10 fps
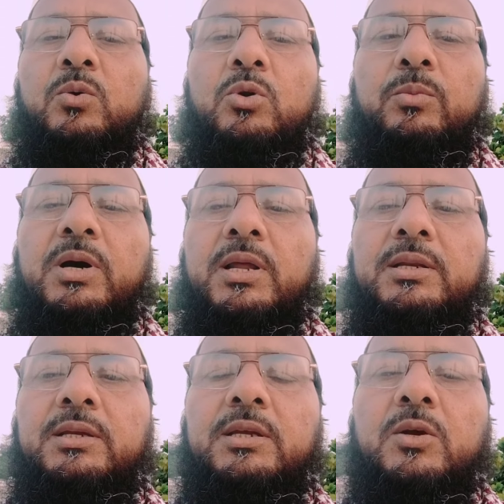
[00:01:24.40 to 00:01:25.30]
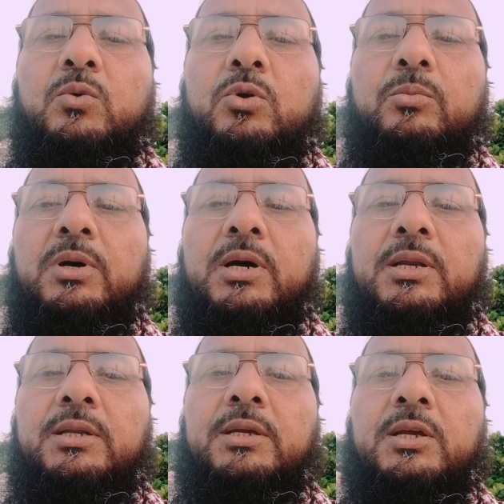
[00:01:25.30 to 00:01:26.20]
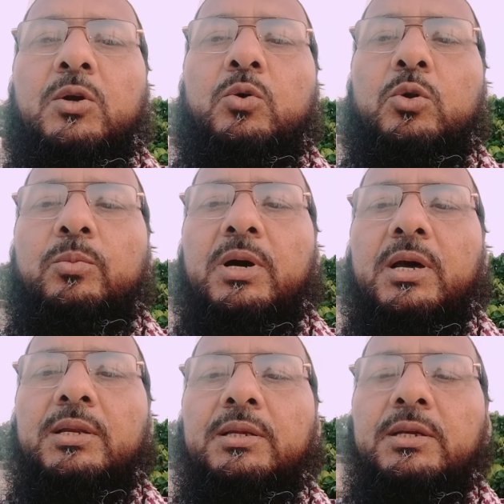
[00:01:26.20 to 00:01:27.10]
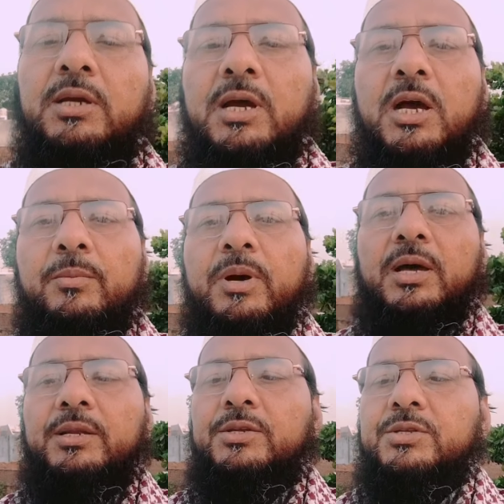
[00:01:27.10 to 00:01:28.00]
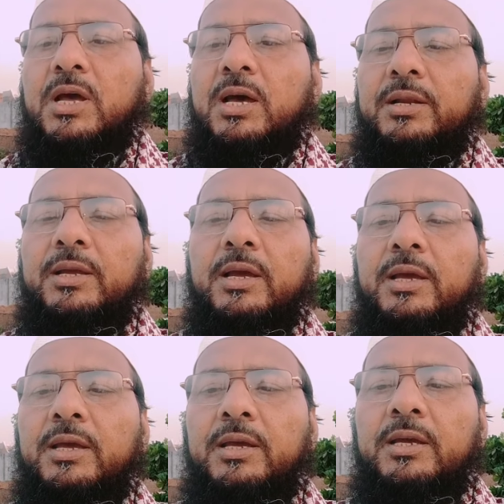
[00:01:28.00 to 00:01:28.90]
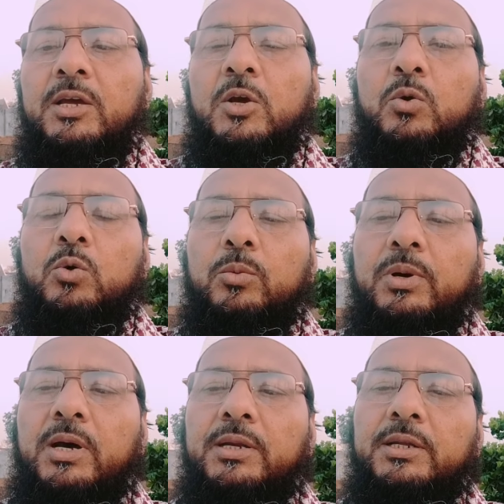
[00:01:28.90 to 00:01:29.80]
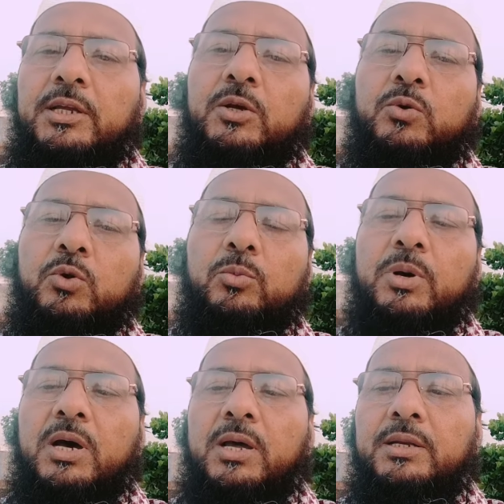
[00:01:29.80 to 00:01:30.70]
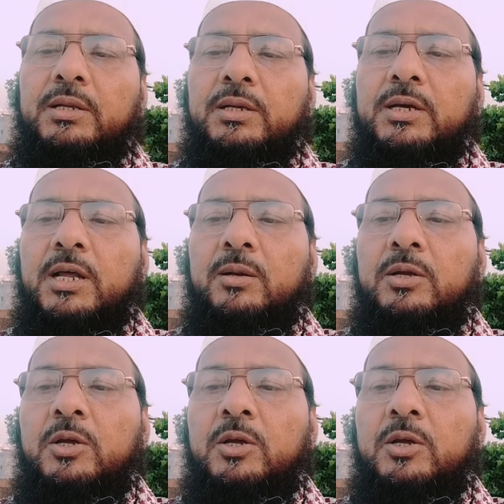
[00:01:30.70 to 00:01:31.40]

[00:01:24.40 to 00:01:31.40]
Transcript: कुर्बानी कुर्बानी कुर्बानी हमारी शान है कुर्बानी कुर्बानी घर